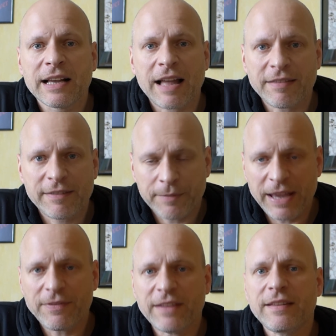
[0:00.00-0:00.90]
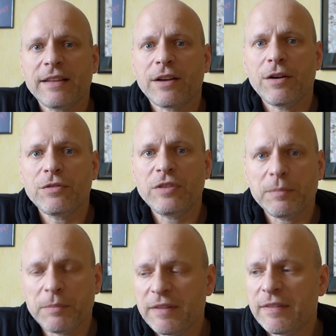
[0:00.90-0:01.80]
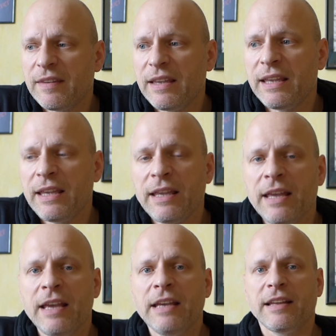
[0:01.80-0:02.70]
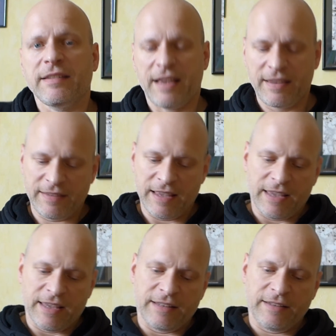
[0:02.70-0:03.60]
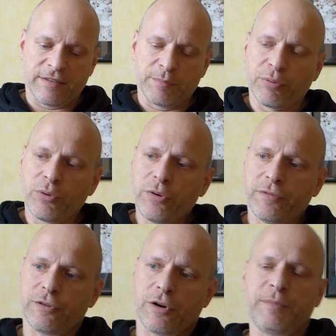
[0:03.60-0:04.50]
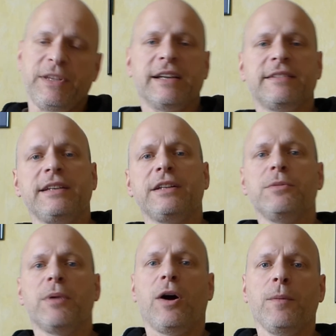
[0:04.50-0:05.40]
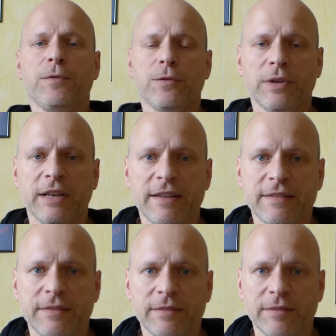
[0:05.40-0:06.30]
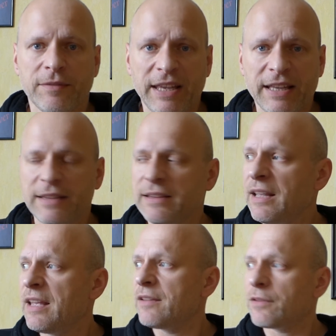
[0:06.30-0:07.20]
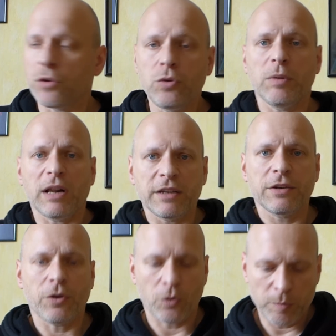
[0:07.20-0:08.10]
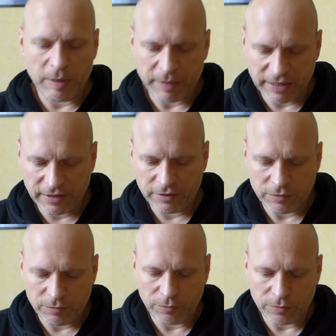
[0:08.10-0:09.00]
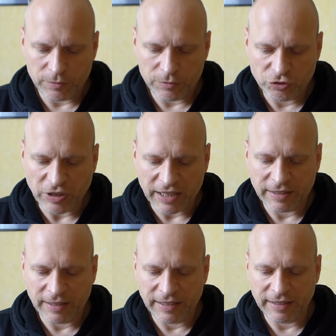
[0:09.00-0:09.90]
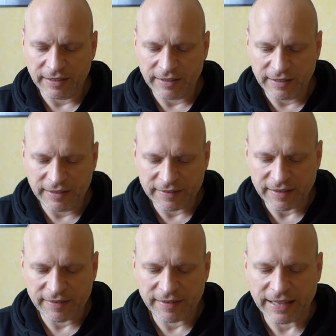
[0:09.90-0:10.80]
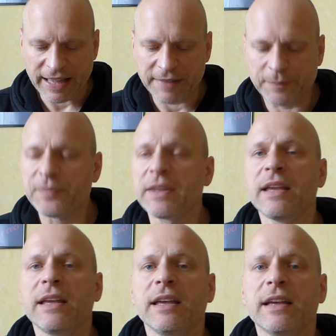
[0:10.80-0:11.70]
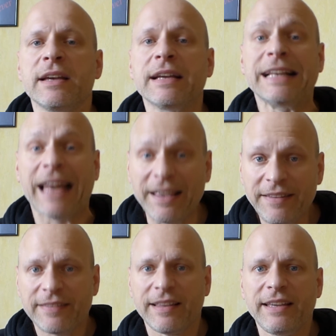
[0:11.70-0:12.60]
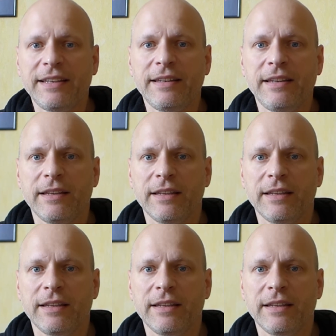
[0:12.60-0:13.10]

Cut 2, was da draufsteht mit CE. Das heißt, diese Prüfung, ob die Artikel überhaupt zugelassen werden, soll überall in Europa bei den Staaten, in denen die Gesetze gelten, äh, gleich sein.